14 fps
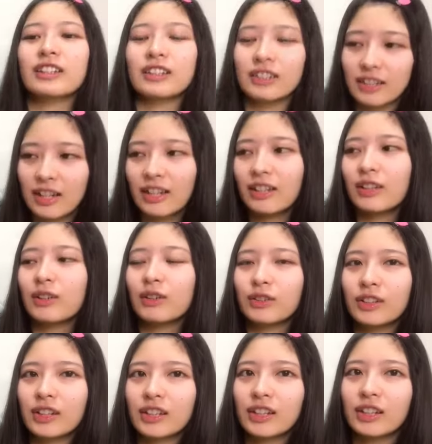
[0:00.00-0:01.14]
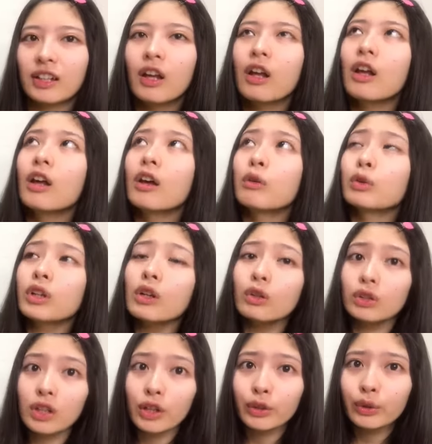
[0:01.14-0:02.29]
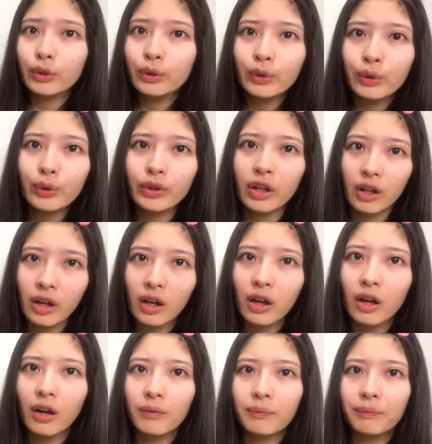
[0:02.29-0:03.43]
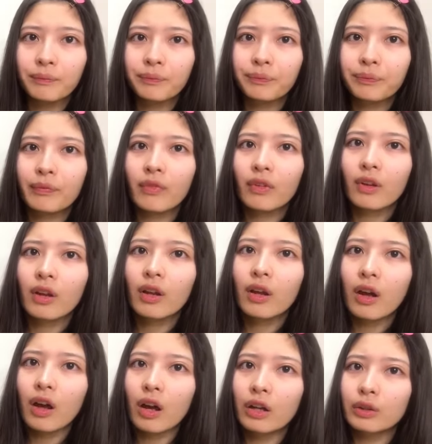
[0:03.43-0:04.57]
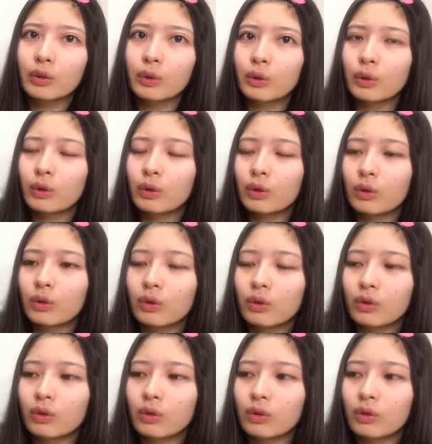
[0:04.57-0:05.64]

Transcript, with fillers: しくて、基本的にもう結構最初の方からあのー